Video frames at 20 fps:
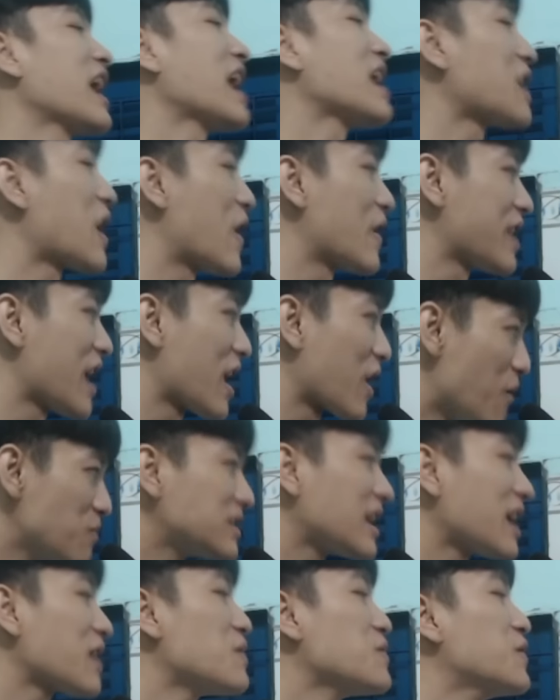nghe rồi và
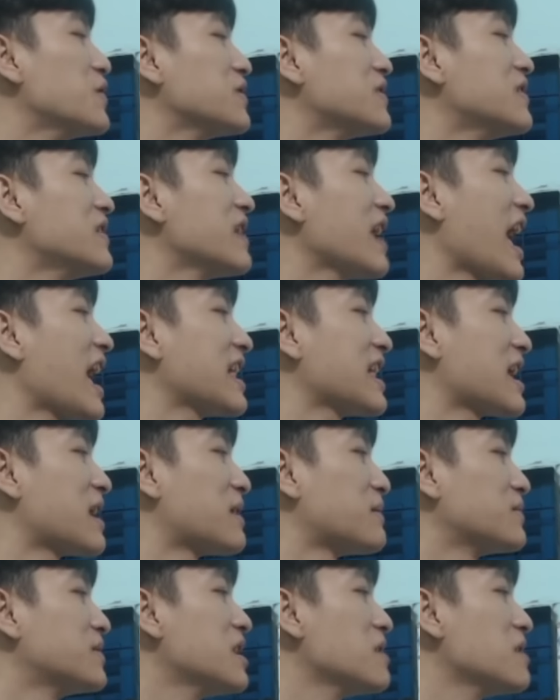cũng sẽ có người chưa nghe nha.